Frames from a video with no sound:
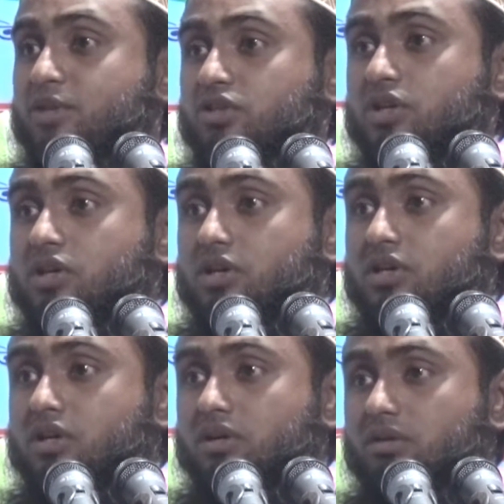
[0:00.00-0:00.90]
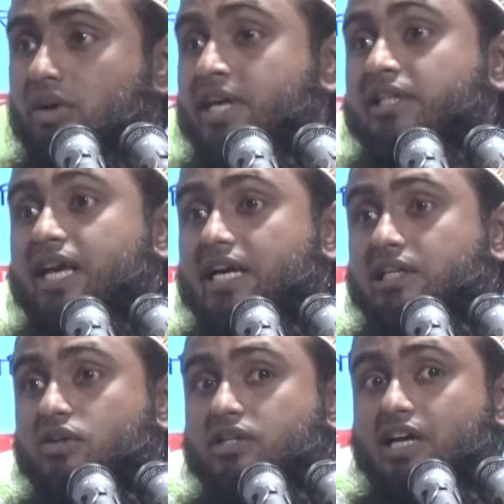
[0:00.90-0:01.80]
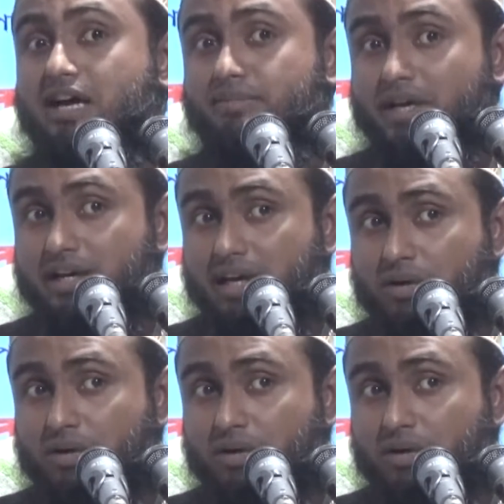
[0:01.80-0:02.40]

মতো কয়ে দেখ রে ওইটা আমার না